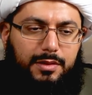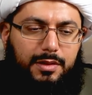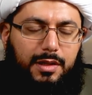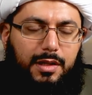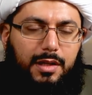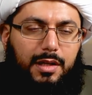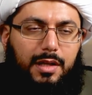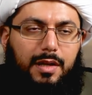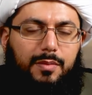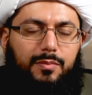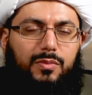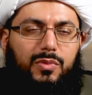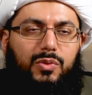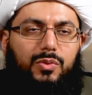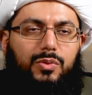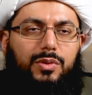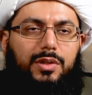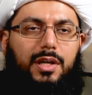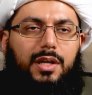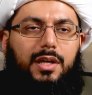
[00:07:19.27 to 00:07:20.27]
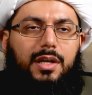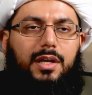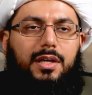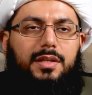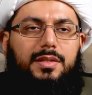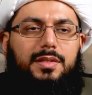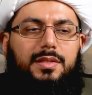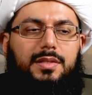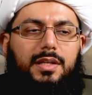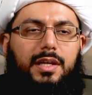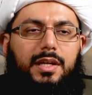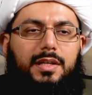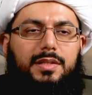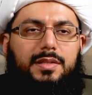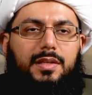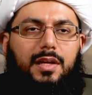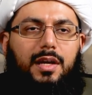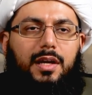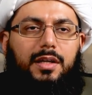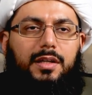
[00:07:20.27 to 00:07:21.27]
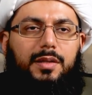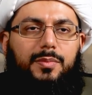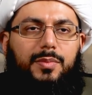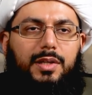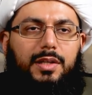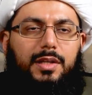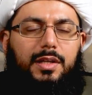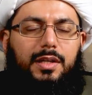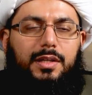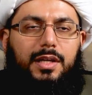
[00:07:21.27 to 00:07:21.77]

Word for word: لم نناصح صاحبنا